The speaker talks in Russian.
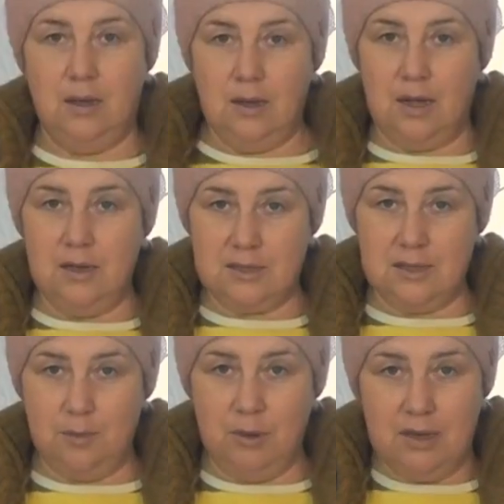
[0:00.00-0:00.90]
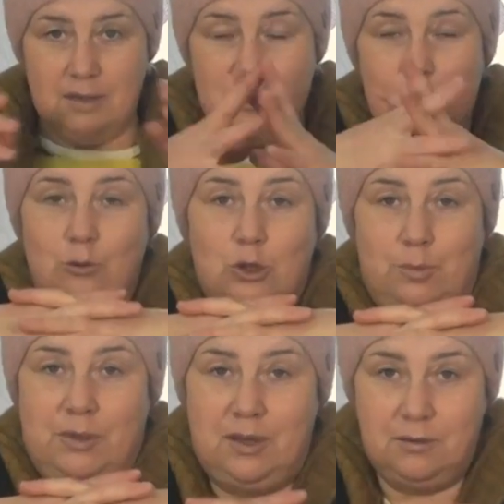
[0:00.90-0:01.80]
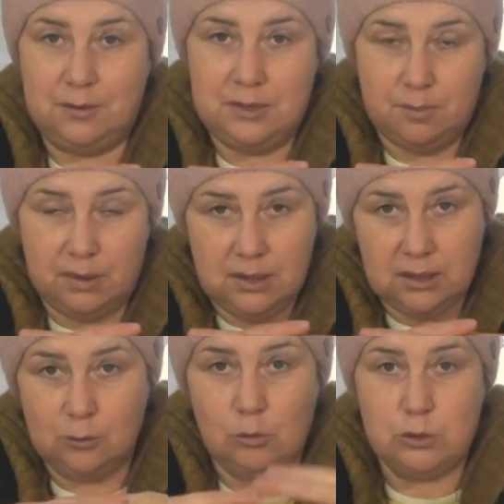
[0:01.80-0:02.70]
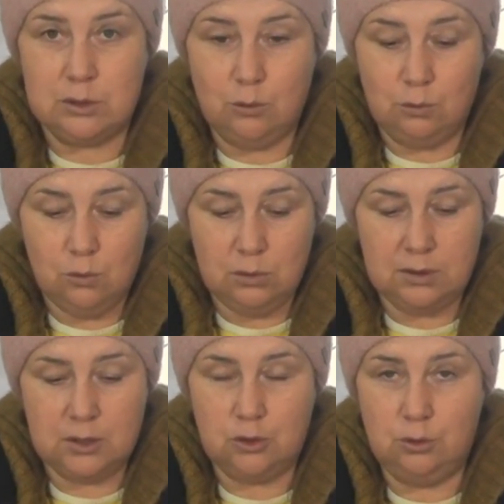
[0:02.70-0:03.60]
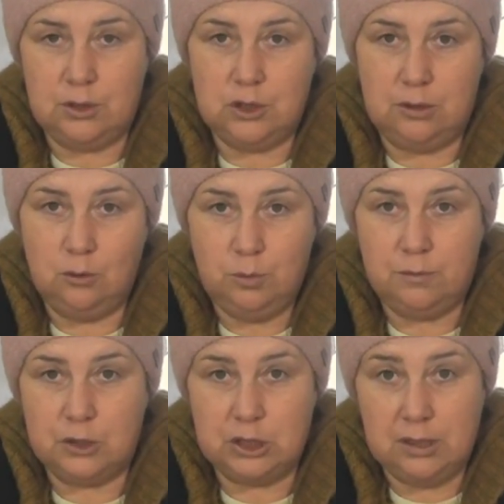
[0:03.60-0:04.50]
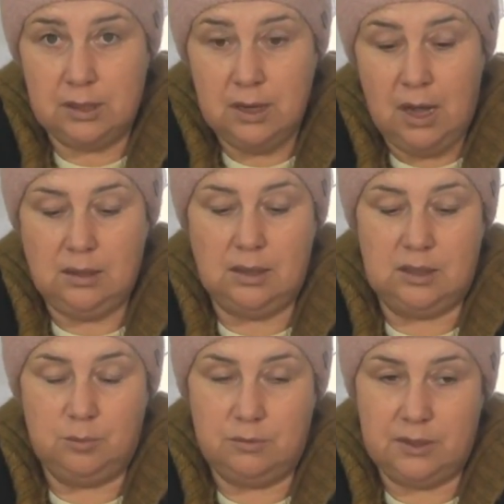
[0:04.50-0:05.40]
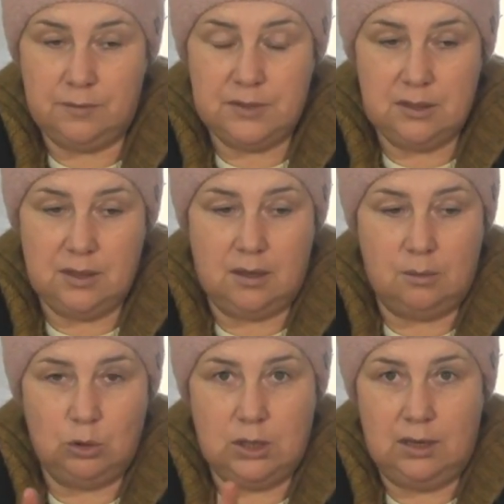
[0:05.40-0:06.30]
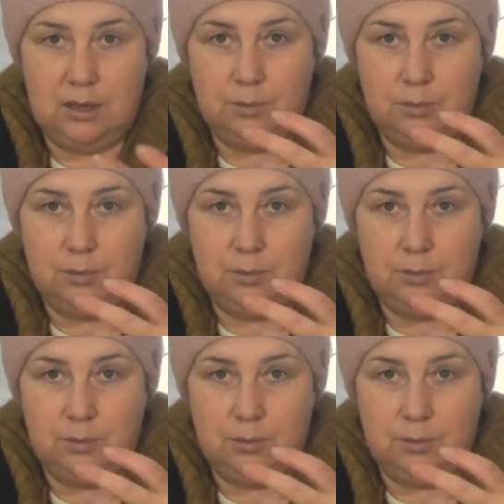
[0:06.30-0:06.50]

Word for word: Конец ноября начали уже продавать все подарки, но после Нового года нас ждет очередное повышение. Как это бывает всегда, коммунальные